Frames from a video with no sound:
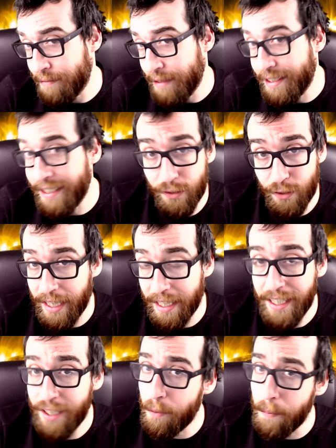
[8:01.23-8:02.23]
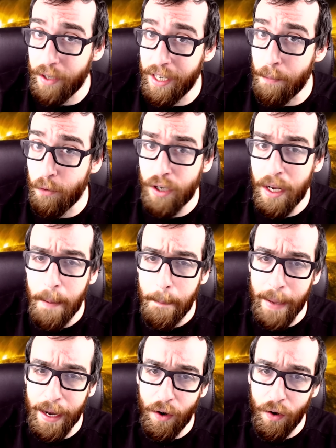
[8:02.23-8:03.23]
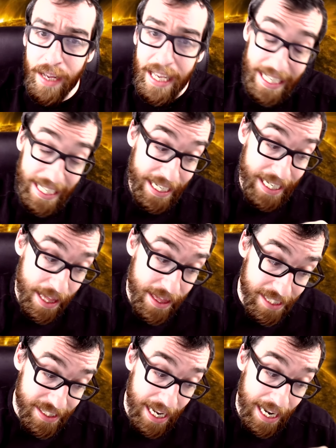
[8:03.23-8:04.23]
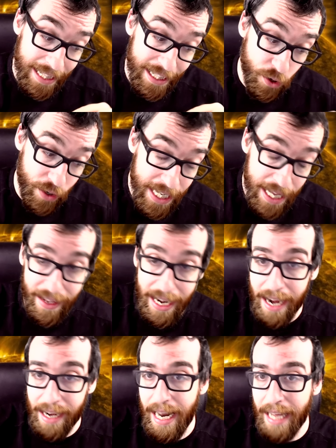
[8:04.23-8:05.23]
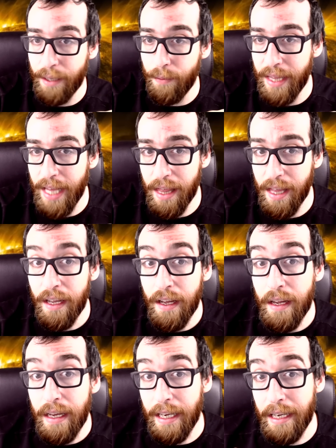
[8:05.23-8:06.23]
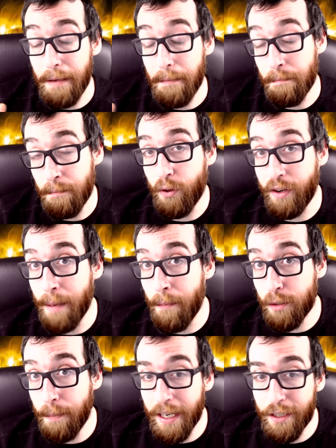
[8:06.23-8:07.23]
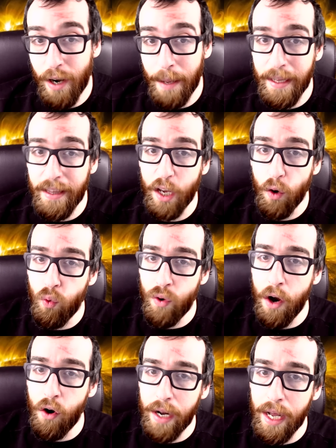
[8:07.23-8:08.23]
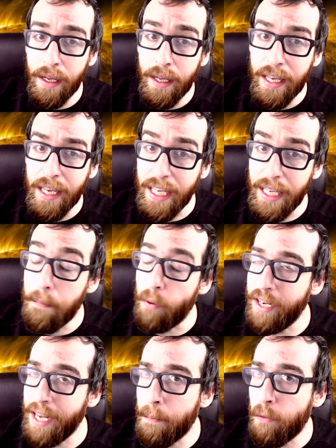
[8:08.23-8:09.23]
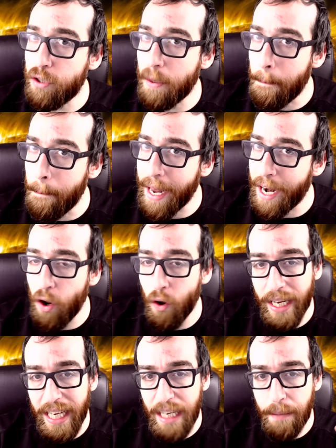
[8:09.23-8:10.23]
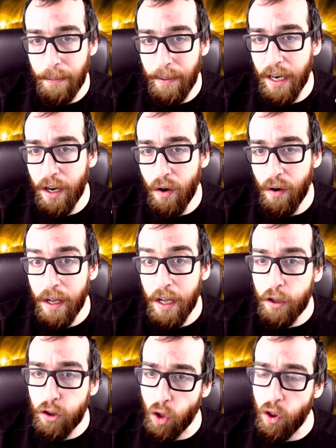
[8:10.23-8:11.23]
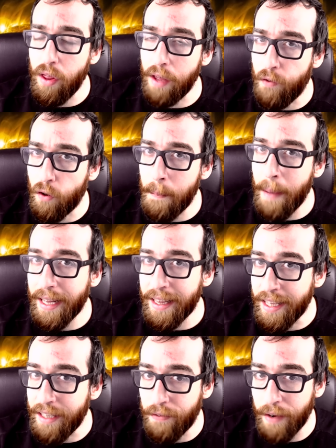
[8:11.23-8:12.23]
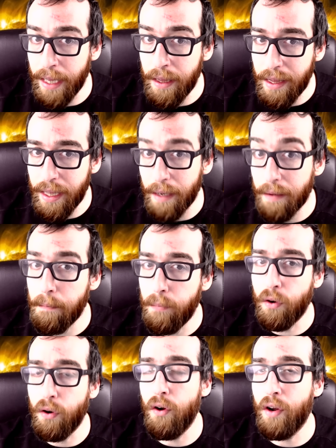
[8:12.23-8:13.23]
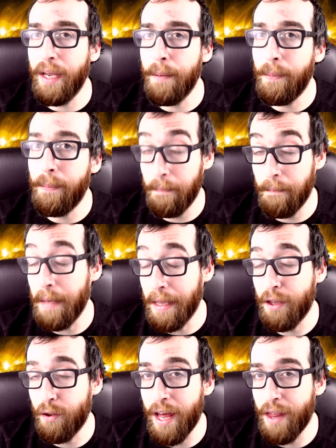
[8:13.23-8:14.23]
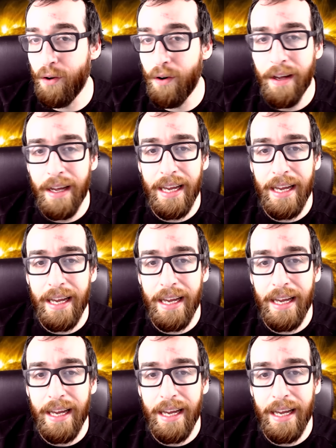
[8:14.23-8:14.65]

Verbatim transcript: Eh, esto es así, ¿no? Podríamos verlo y gracias a la teoría de la relatividad eh, podríamos ver solamente una hora y podríamos verlo y vivirlo todo de forma diferente, por lo que he mencionado